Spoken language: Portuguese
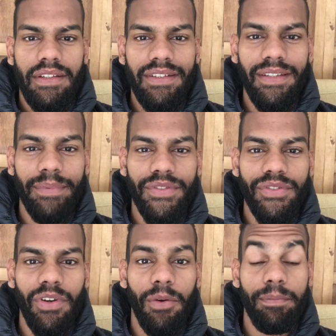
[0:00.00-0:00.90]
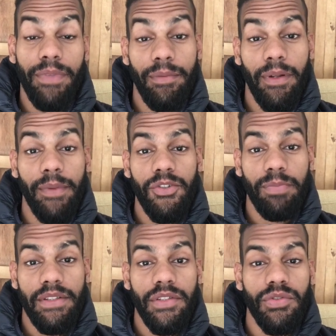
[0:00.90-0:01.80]
E aí, pessoal, primeiramente
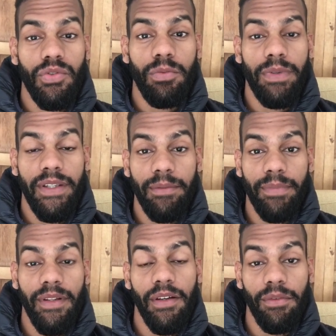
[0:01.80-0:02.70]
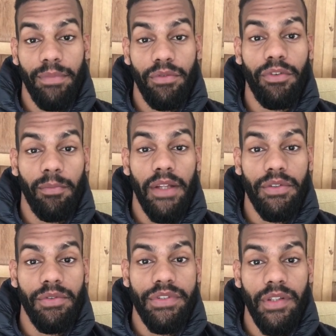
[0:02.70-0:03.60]
peço desculpa aí pela, pelo
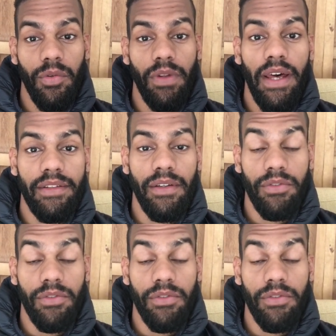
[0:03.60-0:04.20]
formato do celular, tá?